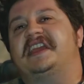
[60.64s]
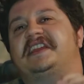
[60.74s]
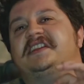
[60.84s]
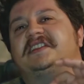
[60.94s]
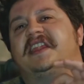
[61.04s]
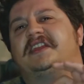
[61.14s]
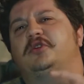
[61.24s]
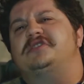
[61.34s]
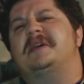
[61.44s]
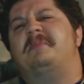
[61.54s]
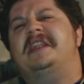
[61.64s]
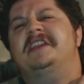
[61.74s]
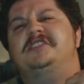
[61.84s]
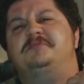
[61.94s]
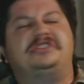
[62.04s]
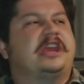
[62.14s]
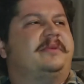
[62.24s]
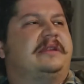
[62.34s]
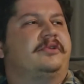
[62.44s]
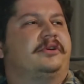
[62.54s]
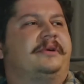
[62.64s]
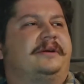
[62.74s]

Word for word: teknik direktörse ben hiçbir şey bilmiyorum